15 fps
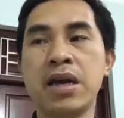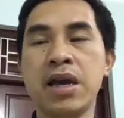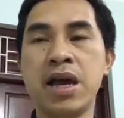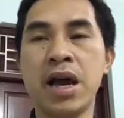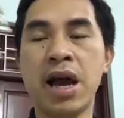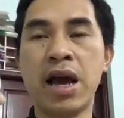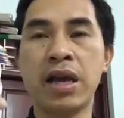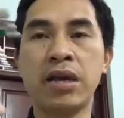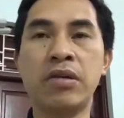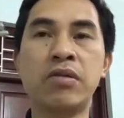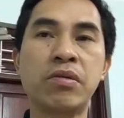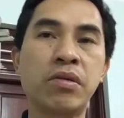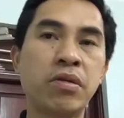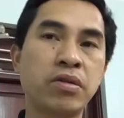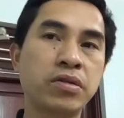hãy
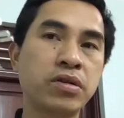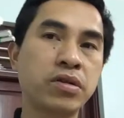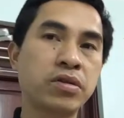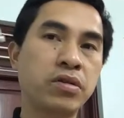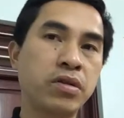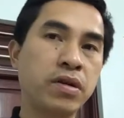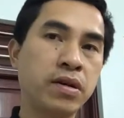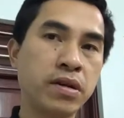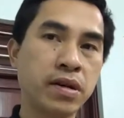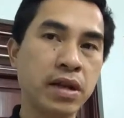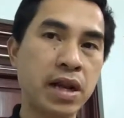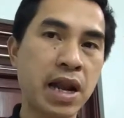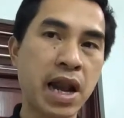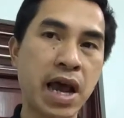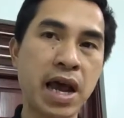ủng hộ cho tôi
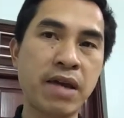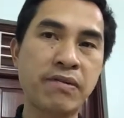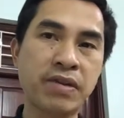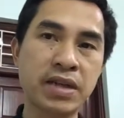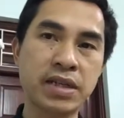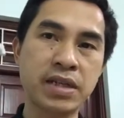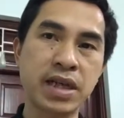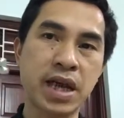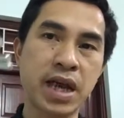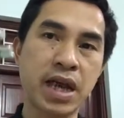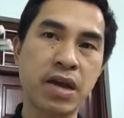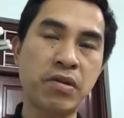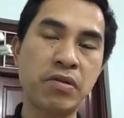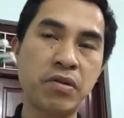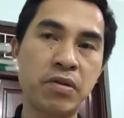like và
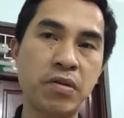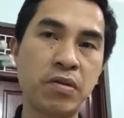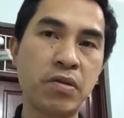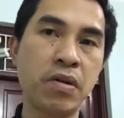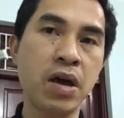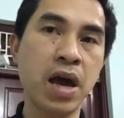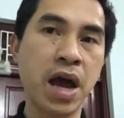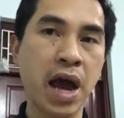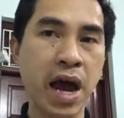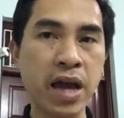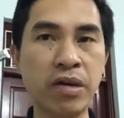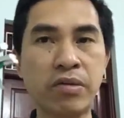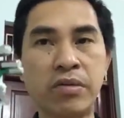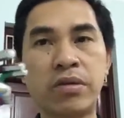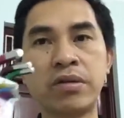share ủng hộ
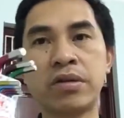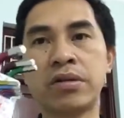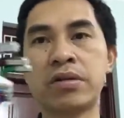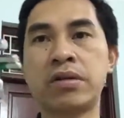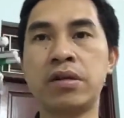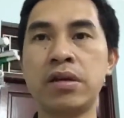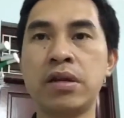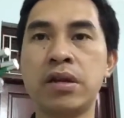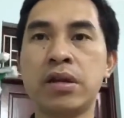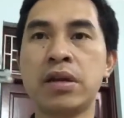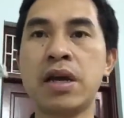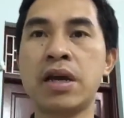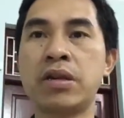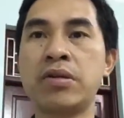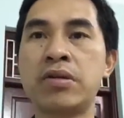hãy ủng hộ cho tôi
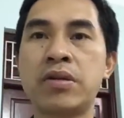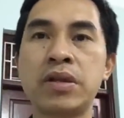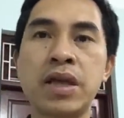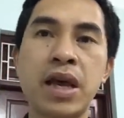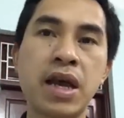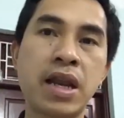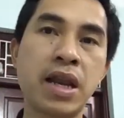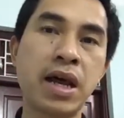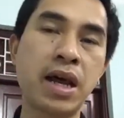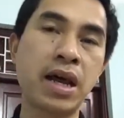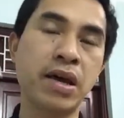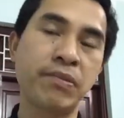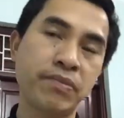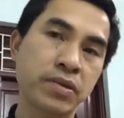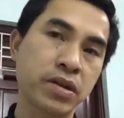để tôi có thể
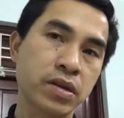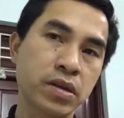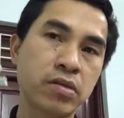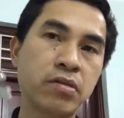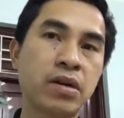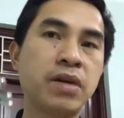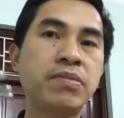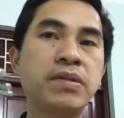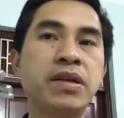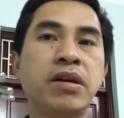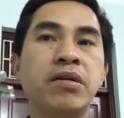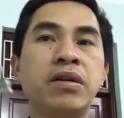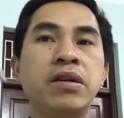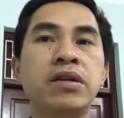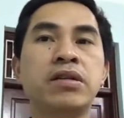là cung cấp
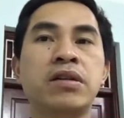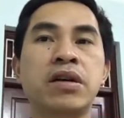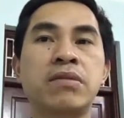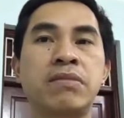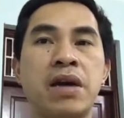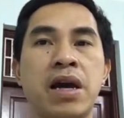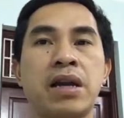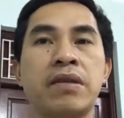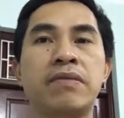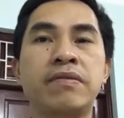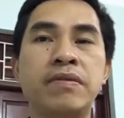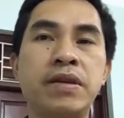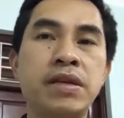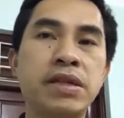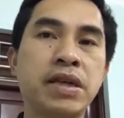nhiều hơn cho các bạn
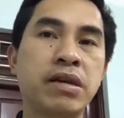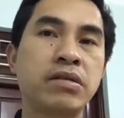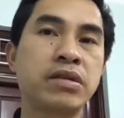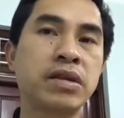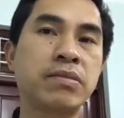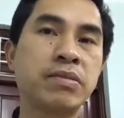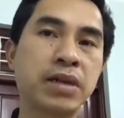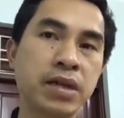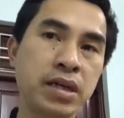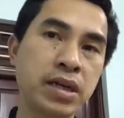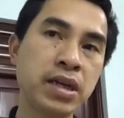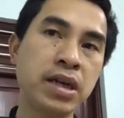video sắp tới